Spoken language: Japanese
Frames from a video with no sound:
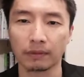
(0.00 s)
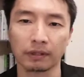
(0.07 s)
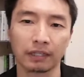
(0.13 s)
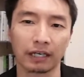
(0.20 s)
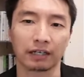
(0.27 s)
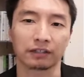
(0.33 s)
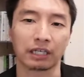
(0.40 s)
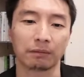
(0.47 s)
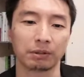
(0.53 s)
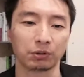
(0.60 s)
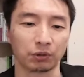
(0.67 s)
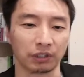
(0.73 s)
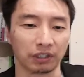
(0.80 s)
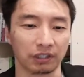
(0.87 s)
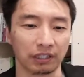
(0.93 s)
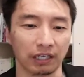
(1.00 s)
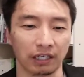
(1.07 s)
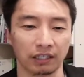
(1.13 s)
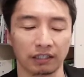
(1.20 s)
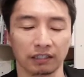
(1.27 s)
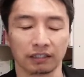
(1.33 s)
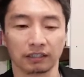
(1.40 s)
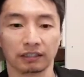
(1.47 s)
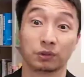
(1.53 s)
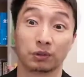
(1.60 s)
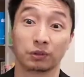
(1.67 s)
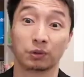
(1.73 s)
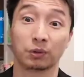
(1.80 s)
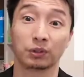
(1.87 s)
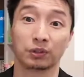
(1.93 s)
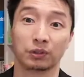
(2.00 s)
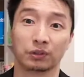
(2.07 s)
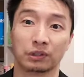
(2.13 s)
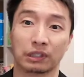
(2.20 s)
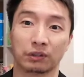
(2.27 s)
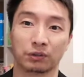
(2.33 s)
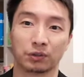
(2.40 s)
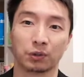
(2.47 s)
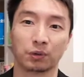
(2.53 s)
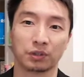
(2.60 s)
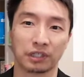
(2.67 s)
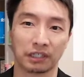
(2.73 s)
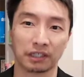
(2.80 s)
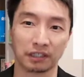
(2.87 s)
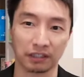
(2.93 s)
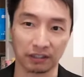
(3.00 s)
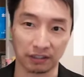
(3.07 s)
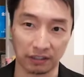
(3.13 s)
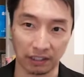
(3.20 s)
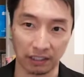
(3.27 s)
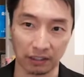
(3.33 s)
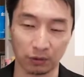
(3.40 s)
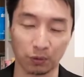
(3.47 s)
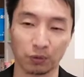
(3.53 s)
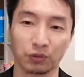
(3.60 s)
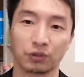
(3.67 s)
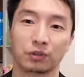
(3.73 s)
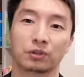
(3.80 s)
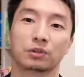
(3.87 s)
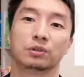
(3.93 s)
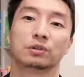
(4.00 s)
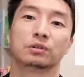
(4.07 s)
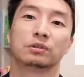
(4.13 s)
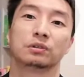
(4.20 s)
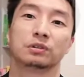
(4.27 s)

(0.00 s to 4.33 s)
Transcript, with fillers: 何か食べる時ってどういうあの食事が出てきてどういう